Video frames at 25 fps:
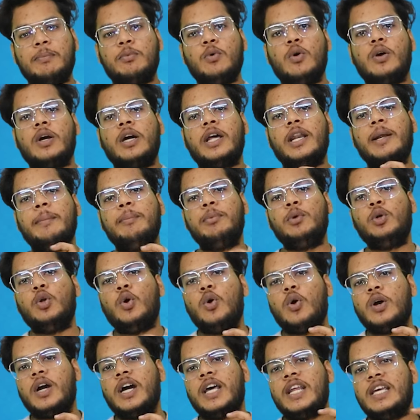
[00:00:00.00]
आपको
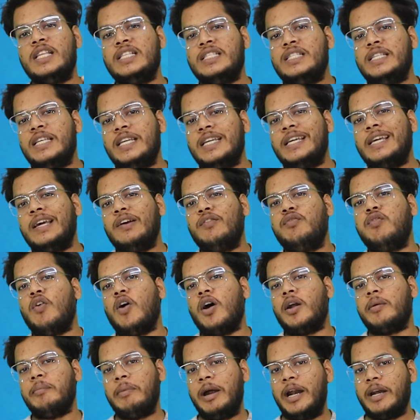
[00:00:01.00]
क्रिप्टो करेंसी के
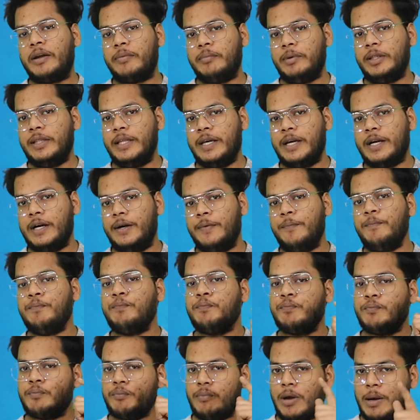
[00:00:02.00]
फॉर्मेट में देगा
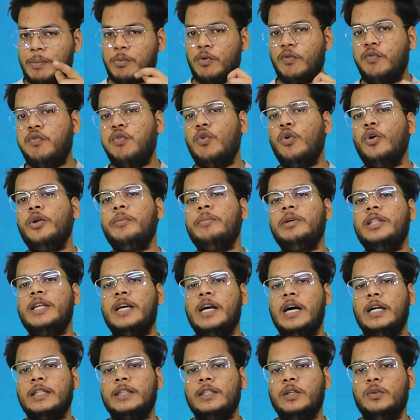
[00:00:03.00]
मैं आपको फ़ोन में
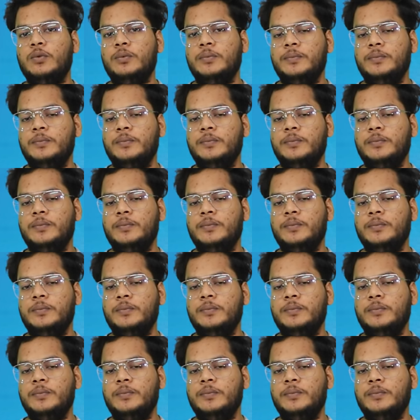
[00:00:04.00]
दिखाता